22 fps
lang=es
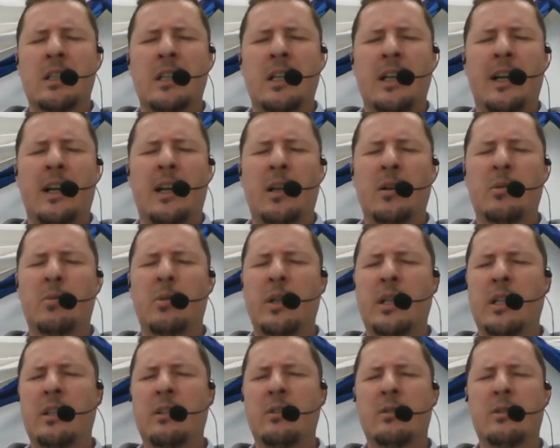Eres
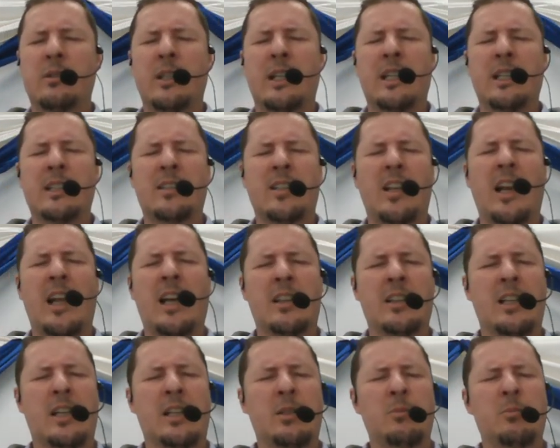bueno, eres
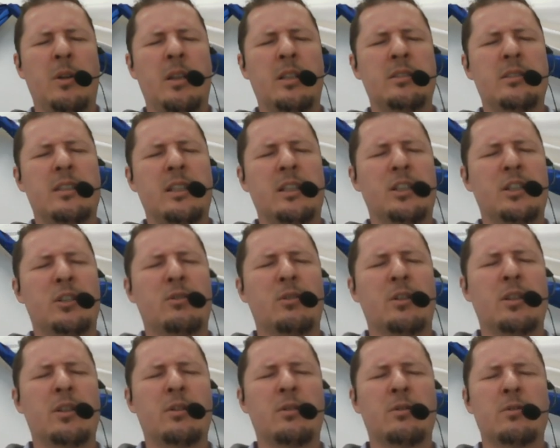grande, eres
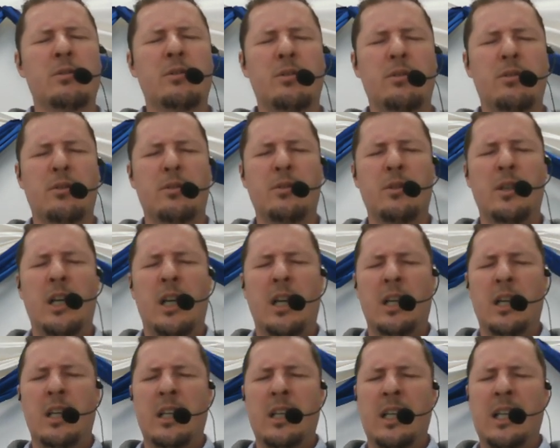misericordioso
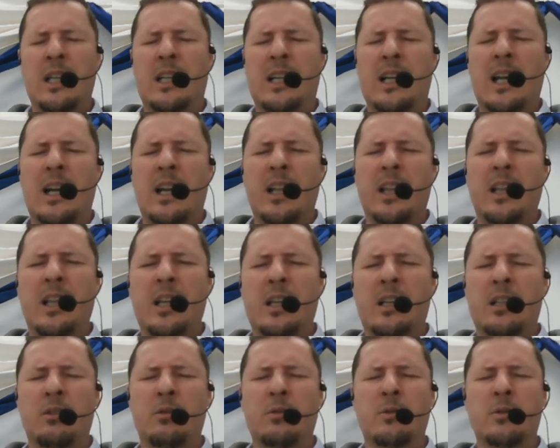y cada
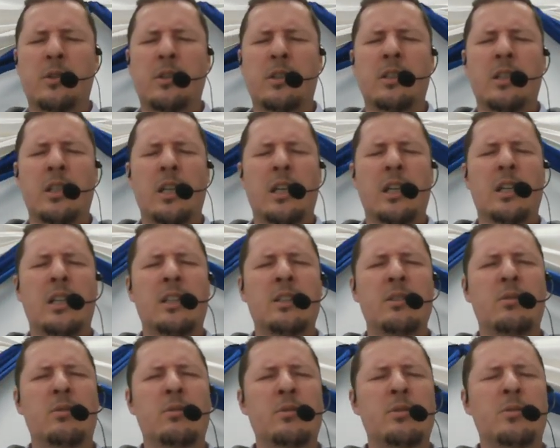día Dios
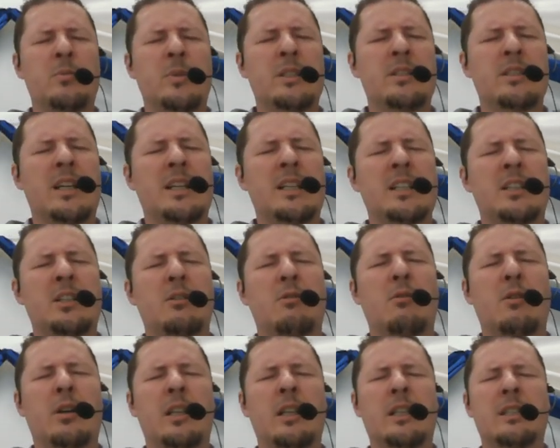tus
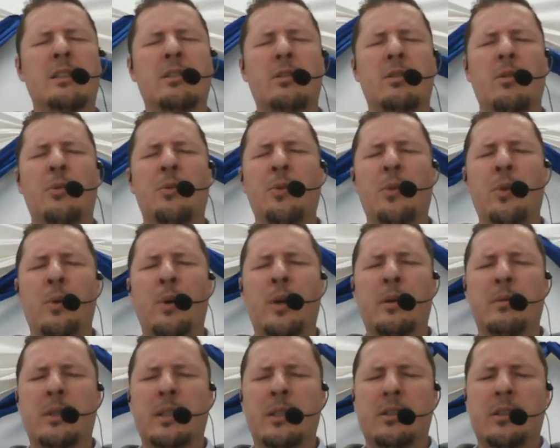misericordias son
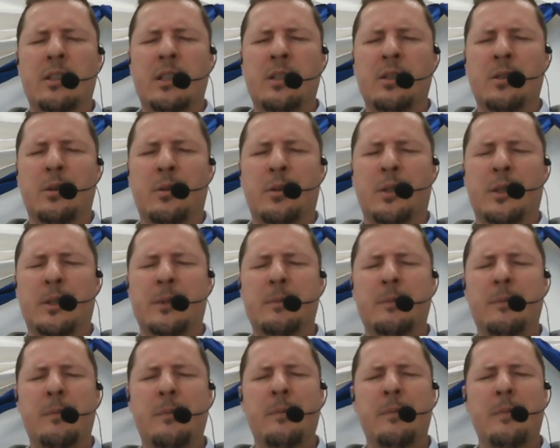nuevas, Señor.
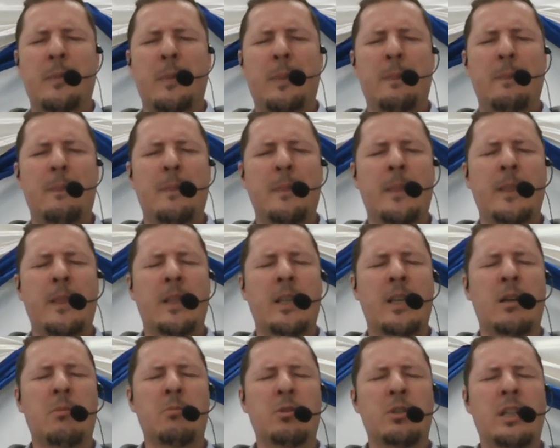
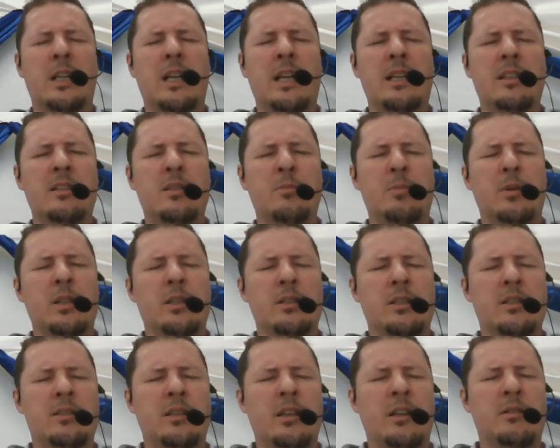Te damos gracias por
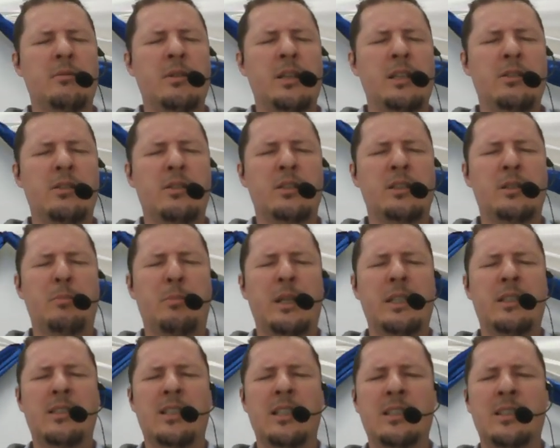este servicio. Te
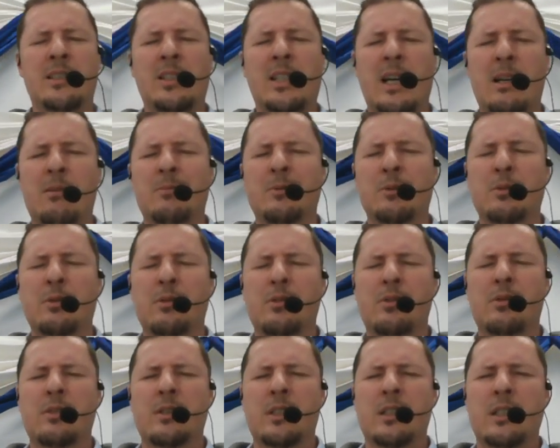presentamos